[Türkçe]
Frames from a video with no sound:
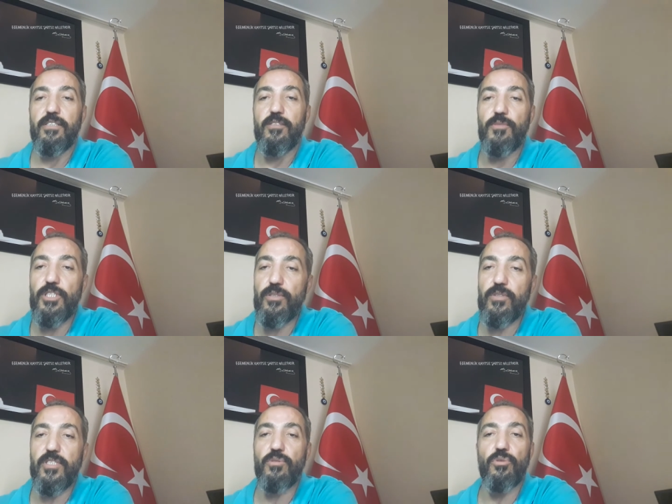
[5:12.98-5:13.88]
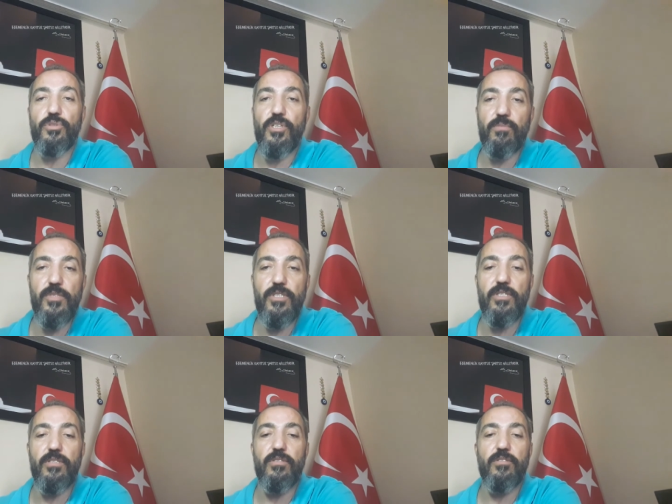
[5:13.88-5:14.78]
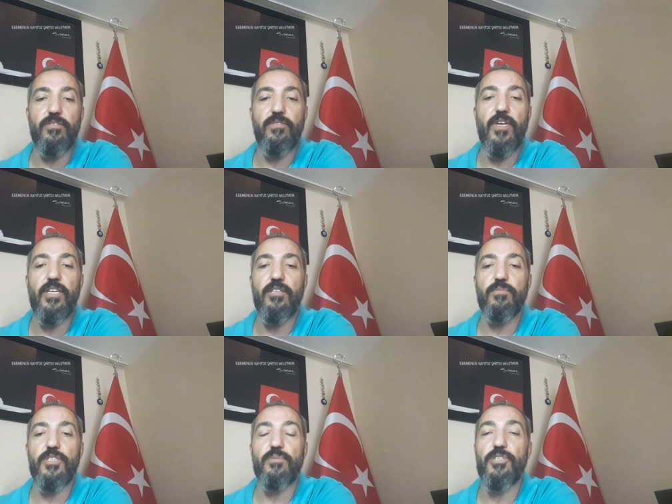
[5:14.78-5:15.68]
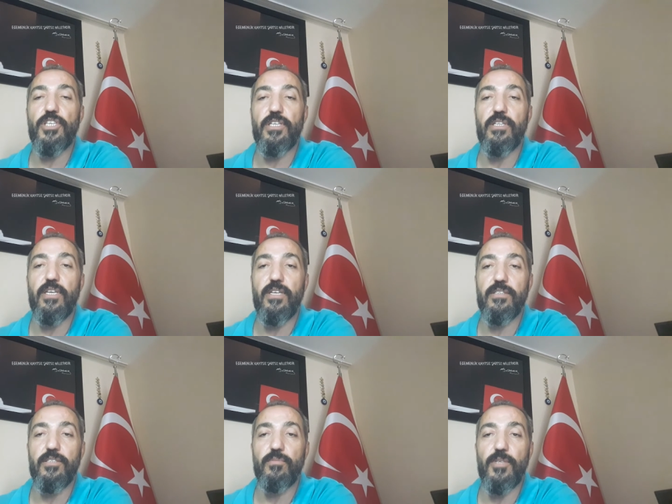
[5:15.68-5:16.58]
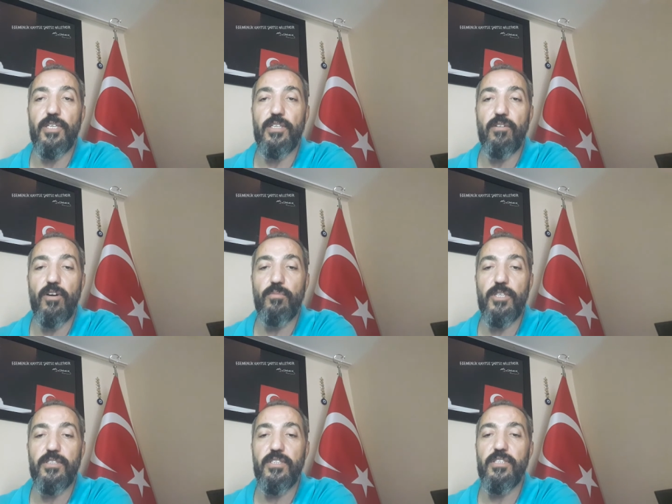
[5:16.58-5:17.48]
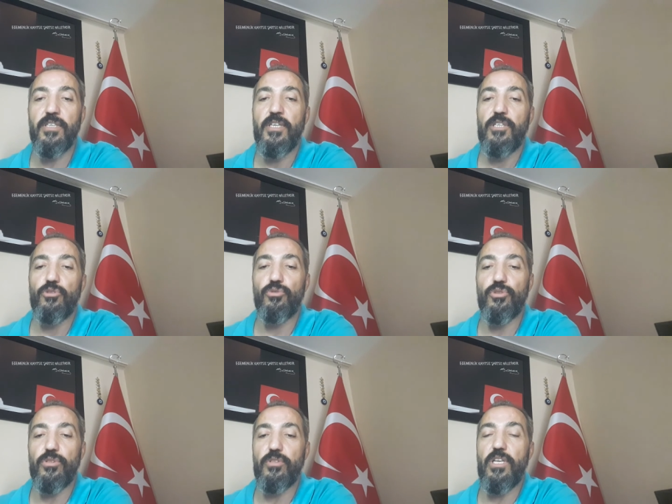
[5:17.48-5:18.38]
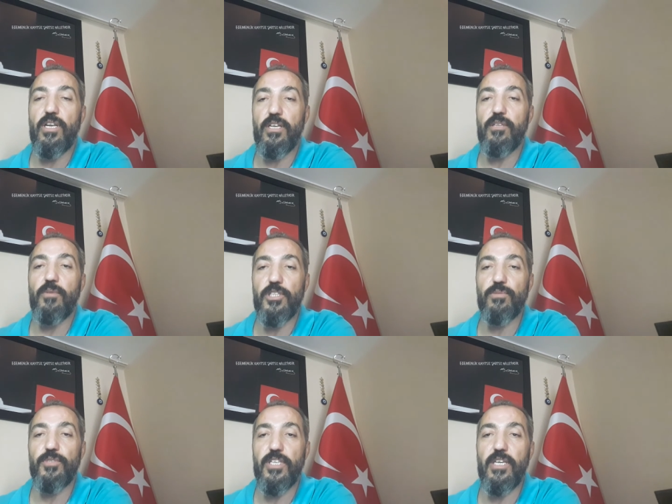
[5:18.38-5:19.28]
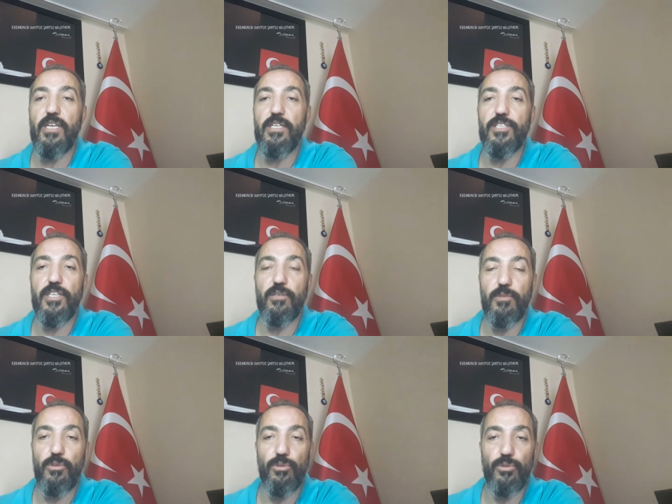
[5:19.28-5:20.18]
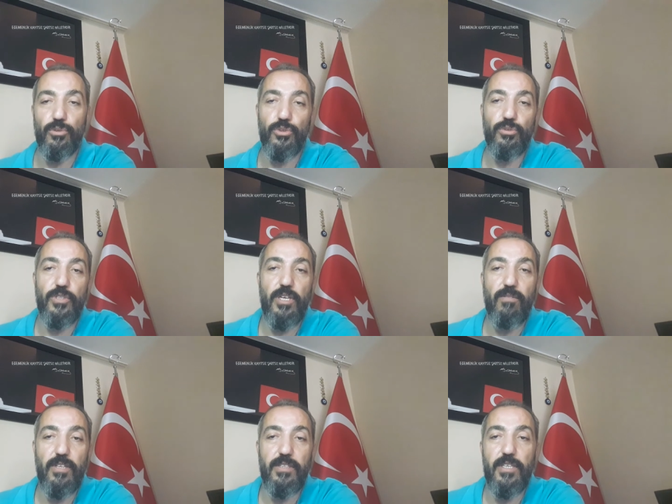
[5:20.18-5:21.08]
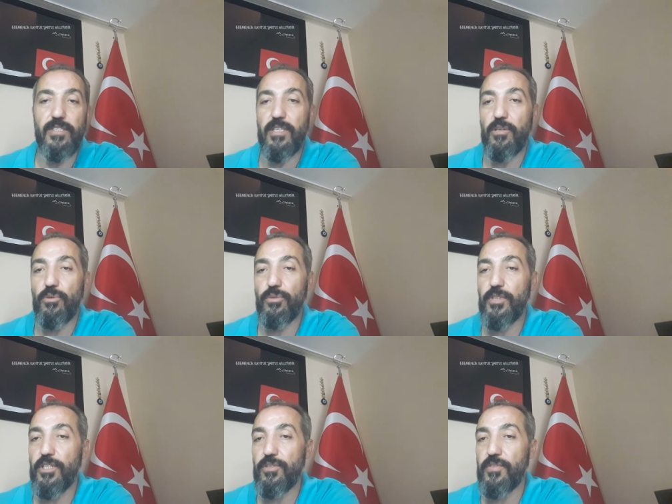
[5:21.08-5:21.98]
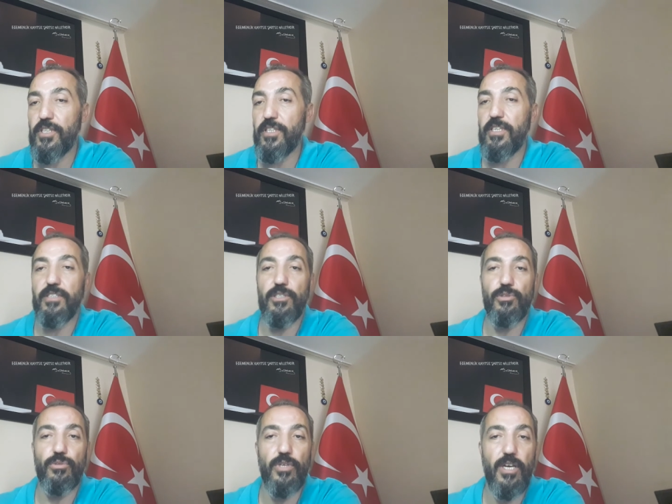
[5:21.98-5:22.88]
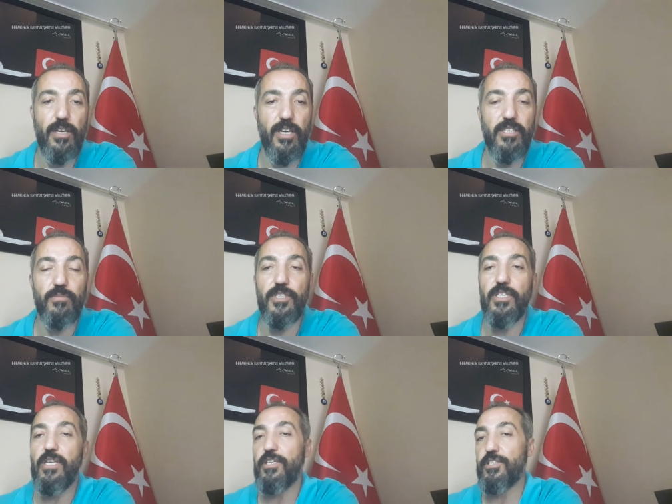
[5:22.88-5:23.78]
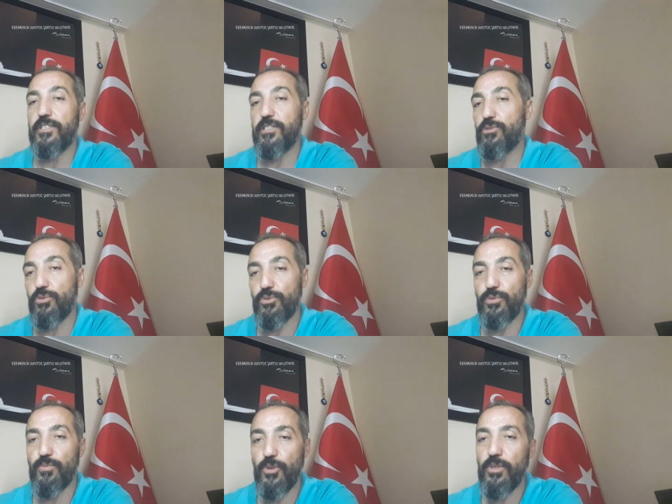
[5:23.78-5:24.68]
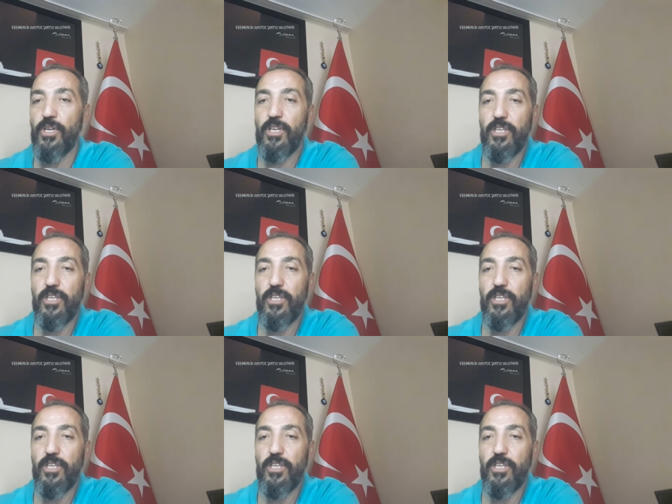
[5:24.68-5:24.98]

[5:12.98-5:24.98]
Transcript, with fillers: e, biz sigortamızı, e, vergimizi bir şekilde yatırmaya devam ettik. Çünkü ileride başımıza geleceği biliyorduk. Çünkü devlet desteği yok, teşvik kredisi yok, herhangi bir iyileştirici çözüm yok.